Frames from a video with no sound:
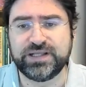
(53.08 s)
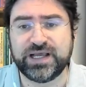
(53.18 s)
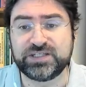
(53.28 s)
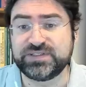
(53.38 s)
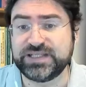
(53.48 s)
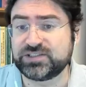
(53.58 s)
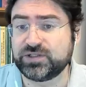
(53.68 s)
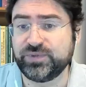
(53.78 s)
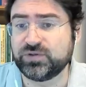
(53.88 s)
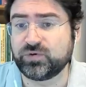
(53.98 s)
né, as fintechs
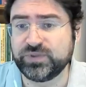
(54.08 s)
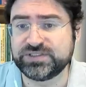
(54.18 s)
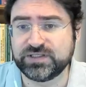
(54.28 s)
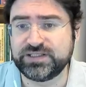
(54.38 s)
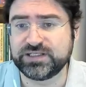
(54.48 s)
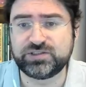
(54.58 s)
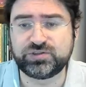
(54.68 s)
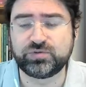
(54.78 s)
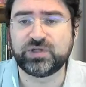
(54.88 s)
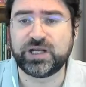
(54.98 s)
também estão começando a ter que se
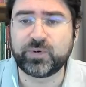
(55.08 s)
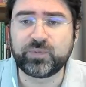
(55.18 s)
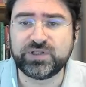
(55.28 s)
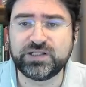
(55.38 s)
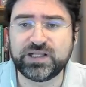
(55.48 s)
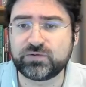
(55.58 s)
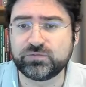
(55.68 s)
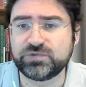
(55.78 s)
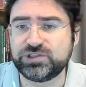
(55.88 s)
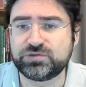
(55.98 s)
estruturar para poder lidar
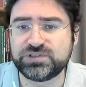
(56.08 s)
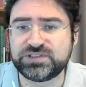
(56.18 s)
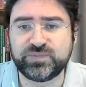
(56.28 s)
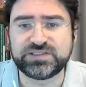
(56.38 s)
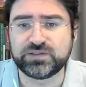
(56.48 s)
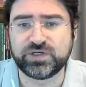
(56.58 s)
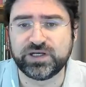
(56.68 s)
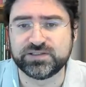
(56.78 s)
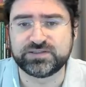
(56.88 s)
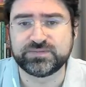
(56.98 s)
com riscos de
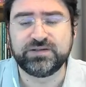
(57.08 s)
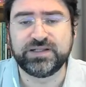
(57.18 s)
cibersegurança.